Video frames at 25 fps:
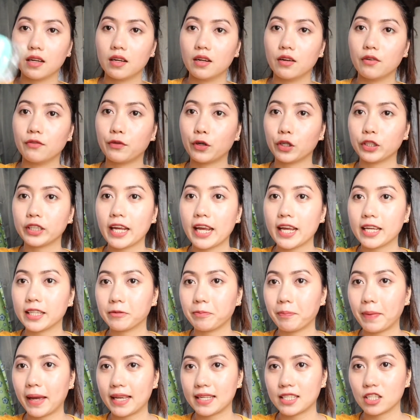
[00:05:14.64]

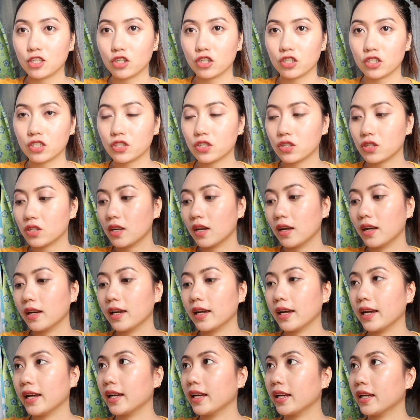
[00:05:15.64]
48 pesos.
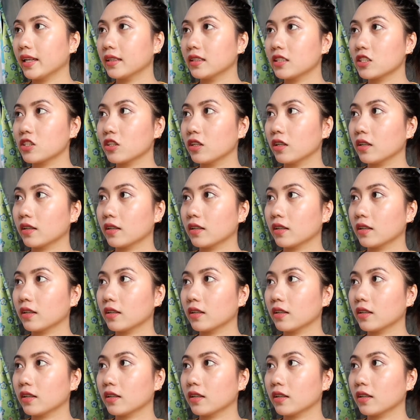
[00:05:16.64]
And